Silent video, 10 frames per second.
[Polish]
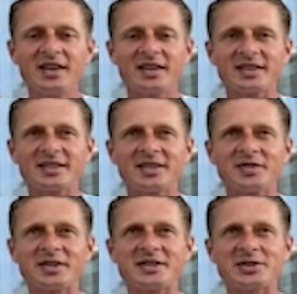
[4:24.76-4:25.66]
Mhm. Y,
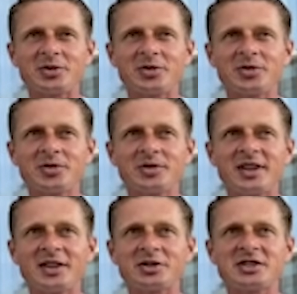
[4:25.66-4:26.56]
więc to
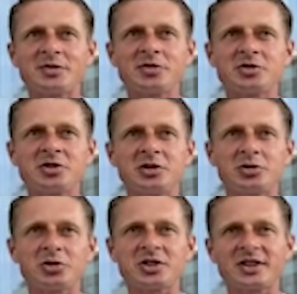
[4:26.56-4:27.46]
dla naszej zawodniczki
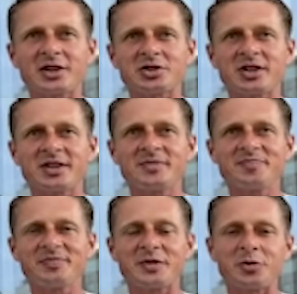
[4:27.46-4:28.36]
troszkę tak się
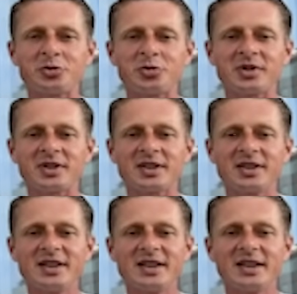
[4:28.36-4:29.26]
niefortunnie
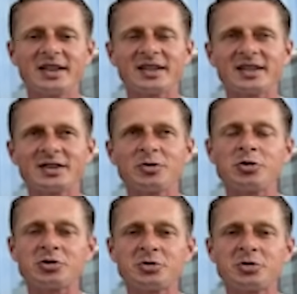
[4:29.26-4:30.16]
Y,
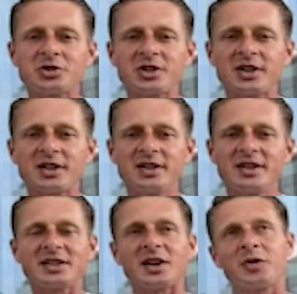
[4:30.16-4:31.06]
ułożyło, że
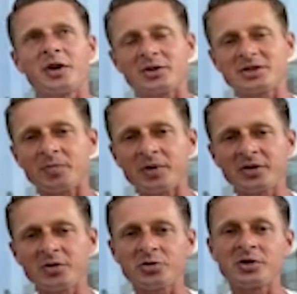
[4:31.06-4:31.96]
trafiła na
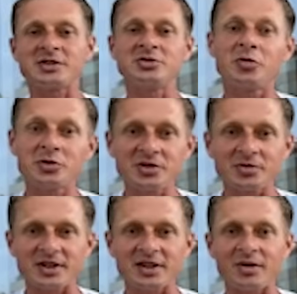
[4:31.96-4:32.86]
Ostapenko, która znowu z
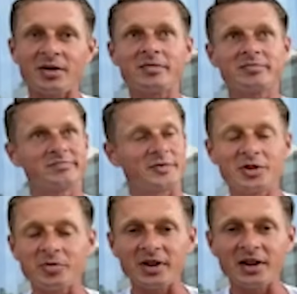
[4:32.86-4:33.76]
nią zagrała
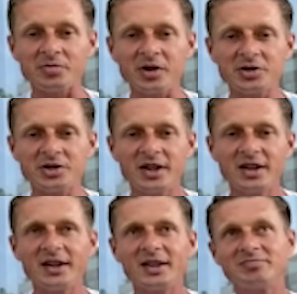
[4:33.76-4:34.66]
fenomenalny mecz.
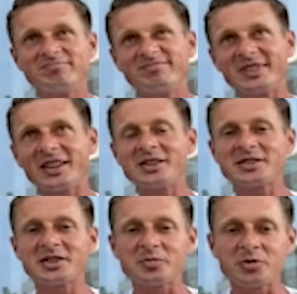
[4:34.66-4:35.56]
No, ale
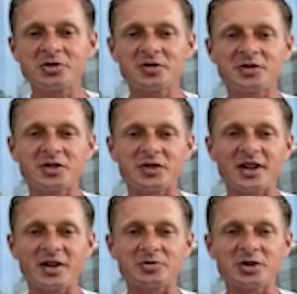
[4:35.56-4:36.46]
niestety później w
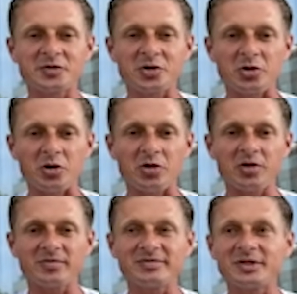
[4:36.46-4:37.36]
przedfinale przeciwko
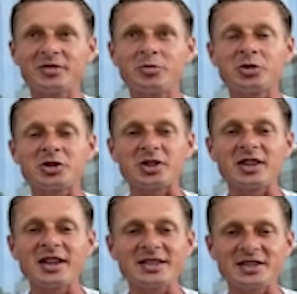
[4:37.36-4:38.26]
Koko no, Łotyszka
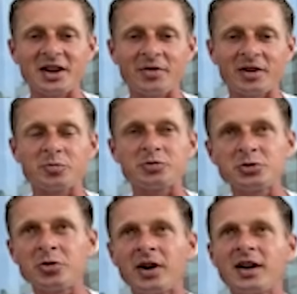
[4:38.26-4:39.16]
nie istniała, no
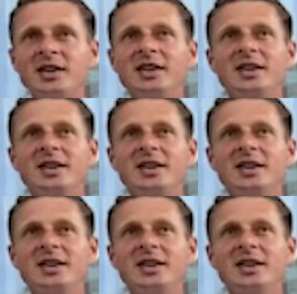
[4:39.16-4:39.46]
psuła,